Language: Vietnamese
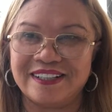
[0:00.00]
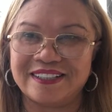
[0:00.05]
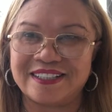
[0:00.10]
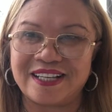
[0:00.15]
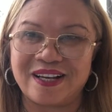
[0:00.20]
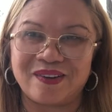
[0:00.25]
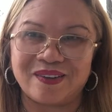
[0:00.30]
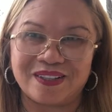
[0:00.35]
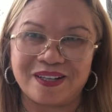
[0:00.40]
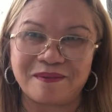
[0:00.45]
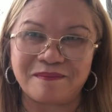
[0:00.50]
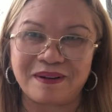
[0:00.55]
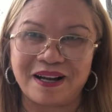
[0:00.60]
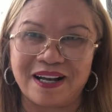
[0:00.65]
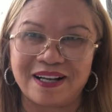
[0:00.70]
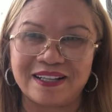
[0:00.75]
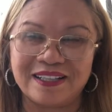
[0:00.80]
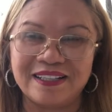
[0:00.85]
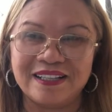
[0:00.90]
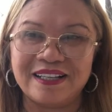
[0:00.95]
chào các
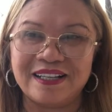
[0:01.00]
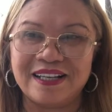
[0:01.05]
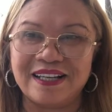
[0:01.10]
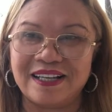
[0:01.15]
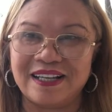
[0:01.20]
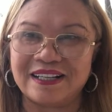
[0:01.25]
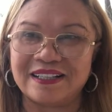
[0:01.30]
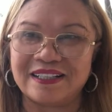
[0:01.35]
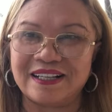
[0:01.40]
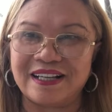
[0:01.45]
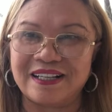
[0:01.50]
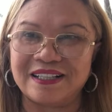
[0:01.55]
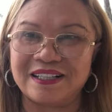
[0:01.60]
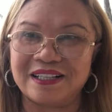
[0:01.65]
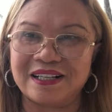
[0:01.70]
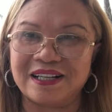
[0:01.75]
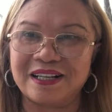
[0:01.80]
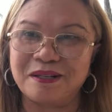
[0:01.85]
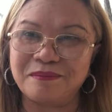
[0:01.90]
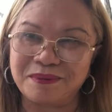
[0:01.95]
bạn hẹn lại
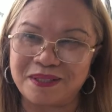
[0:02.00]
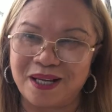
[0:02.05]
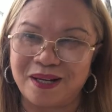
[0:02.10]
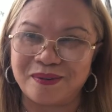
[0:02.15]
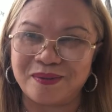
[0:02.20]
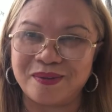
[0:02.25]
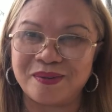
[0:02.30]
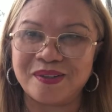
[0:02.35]
clip sau